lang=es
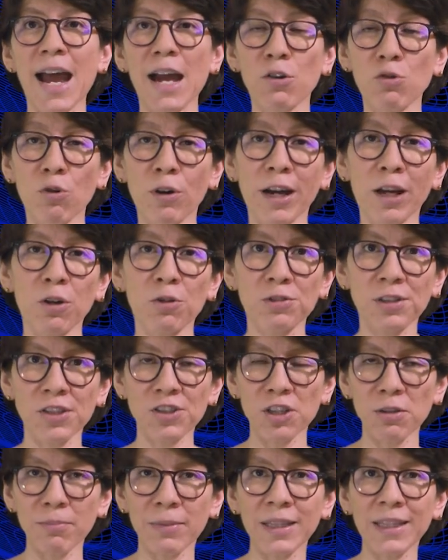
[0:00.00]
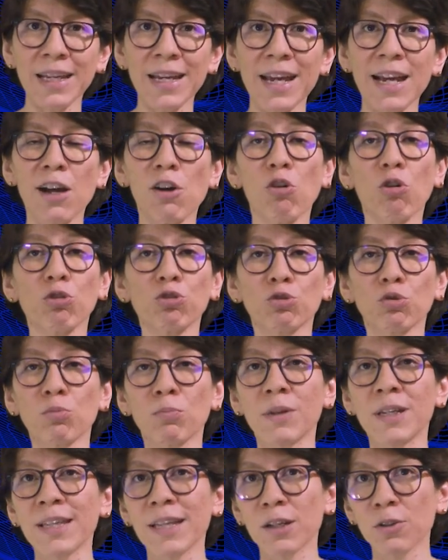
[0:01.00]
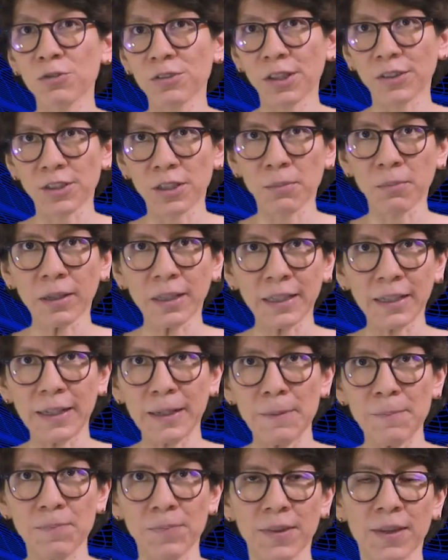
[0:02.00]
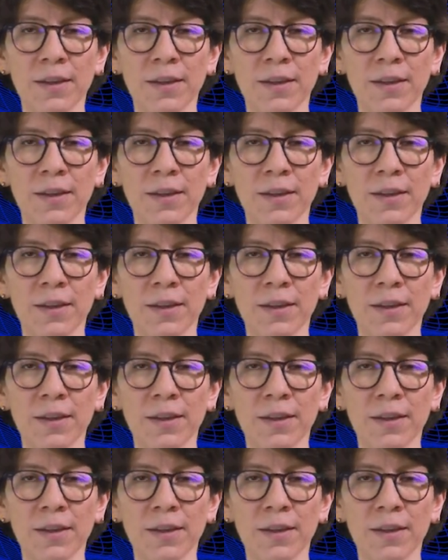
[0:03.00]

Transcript: agujeros de chimenea o sumideros de chimenea.